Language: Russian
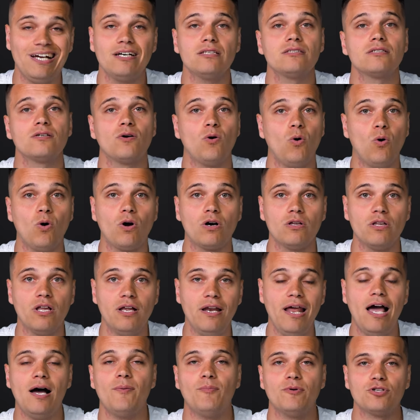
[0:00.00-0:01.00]
некоторых около
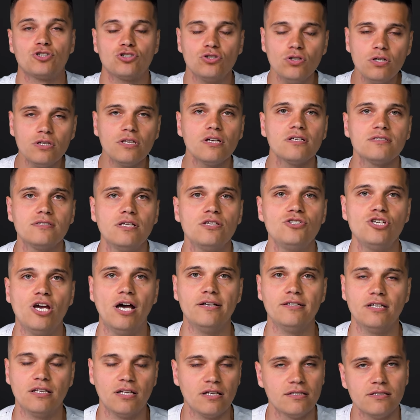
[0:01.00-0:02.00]
ляма. Что это
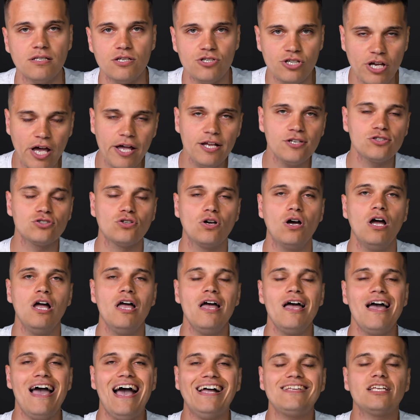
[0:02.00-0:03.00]
означает? Это означает означает, что
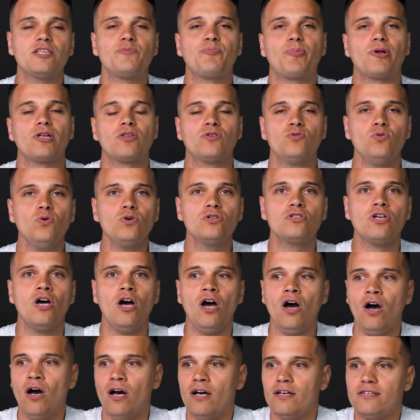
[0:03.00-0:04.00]
этот продукт
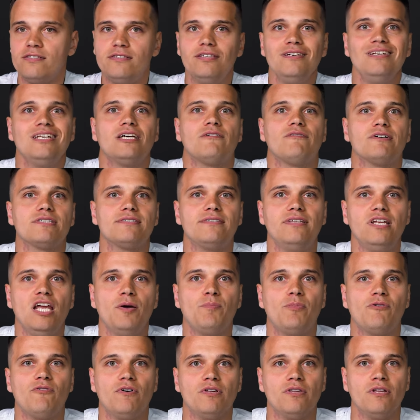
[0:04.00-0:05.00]
сильно
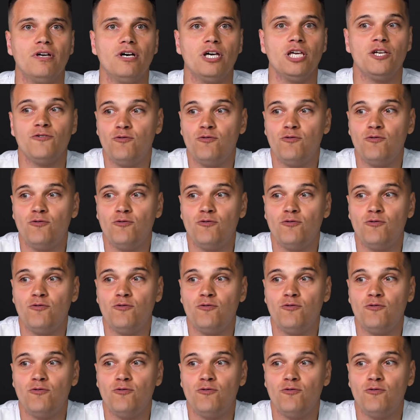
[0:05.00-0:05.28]
востребован.